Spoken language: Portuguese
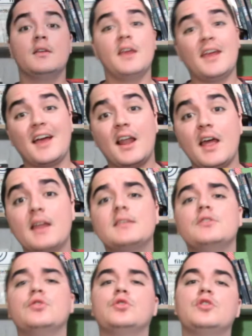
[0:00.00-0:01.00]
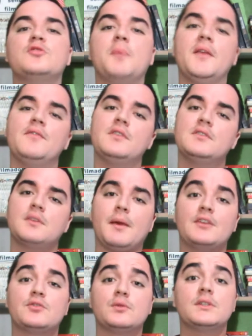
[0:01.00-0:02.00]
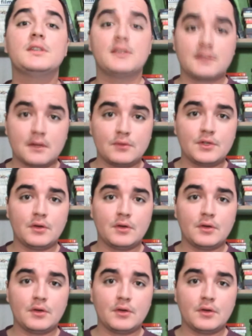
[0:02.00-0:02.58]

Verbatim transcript: E aí galera, sejam todos bem-vindos a mais uma sessão de